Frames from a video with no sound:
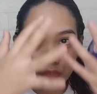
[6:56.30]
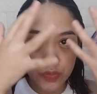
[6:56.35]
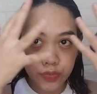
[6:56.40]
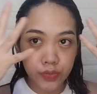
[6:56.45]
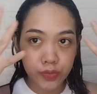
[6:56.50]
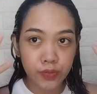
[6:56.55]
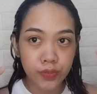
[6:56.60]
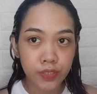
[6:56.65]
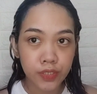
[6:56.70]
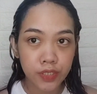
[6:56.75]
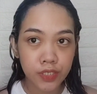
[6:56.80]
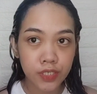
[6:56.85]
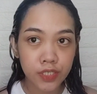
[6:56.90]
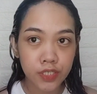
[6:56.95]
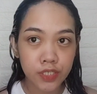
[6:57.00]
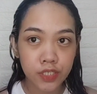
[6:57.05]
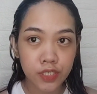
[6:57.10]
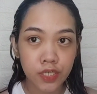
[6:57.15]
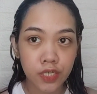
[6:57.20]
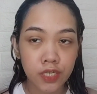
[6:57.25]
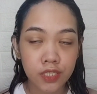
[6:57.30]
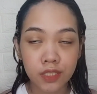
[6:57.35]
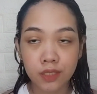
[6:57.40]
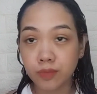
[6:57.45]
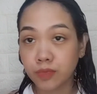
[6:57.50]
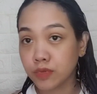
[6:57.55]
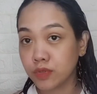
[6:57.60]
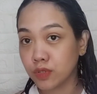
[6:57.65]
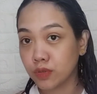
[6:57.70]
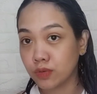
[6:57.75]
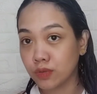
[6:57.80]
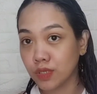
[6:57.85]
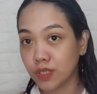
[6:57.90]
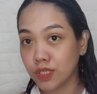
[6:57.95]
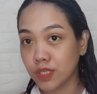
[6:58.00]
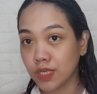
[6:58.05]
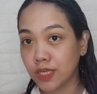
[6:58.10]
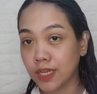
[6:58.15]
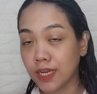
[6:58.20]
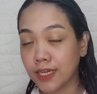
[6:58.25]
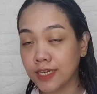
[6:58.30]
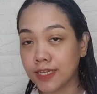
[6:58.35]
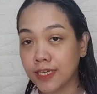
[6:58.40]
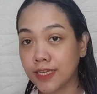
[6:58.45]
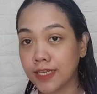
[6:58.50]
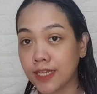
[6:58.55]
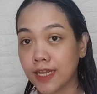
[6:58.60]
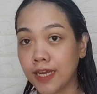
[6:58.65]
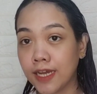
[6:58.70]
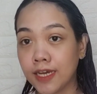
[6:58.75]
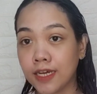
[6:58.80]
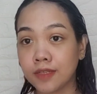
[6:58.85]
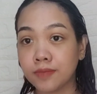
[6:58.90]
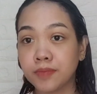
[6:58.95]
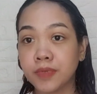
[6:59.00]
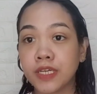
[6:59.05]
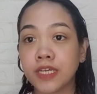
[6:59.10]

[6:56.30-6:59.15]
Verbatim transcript: So, ayan na siya. Tapos ko na siyang lagyan lahat.